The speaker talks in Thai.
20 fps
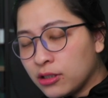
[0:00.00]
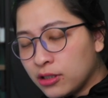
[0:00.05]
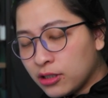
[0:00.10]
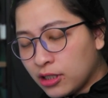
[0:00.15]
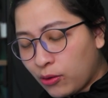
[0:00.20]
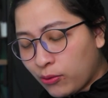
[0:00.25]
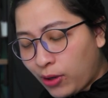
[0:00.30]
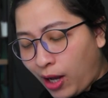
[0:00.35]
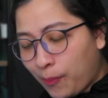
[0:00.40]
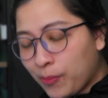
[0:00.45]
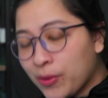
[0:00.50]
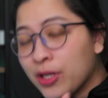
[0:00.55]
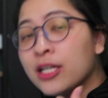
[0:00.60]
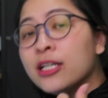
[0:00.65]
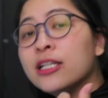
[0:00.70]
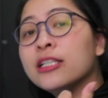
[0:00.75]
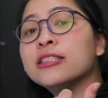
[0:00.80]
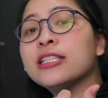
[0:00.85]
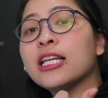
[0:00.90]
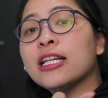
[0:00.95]
เกี่ยวกับ
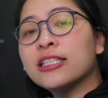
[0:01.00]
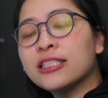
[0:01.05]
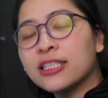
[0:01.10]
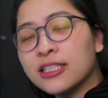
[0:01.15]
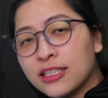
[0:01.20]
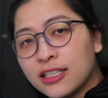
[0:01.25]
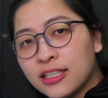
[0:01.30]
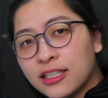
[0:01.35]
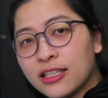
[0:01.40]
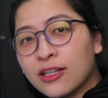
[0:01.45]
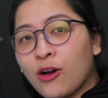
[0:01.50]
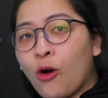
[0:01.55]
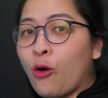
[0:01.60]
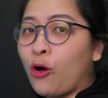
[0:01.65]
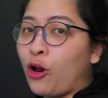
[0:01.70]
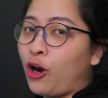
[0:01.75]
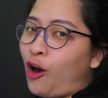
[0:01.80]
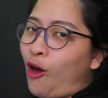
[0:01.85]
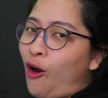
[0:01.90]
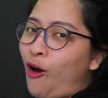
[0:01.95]
เซ็นเซอร์ของ
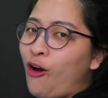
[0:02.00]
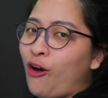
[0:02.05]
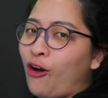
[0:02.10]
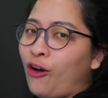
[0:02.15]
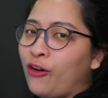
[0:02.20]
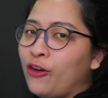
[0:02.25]
กล้อง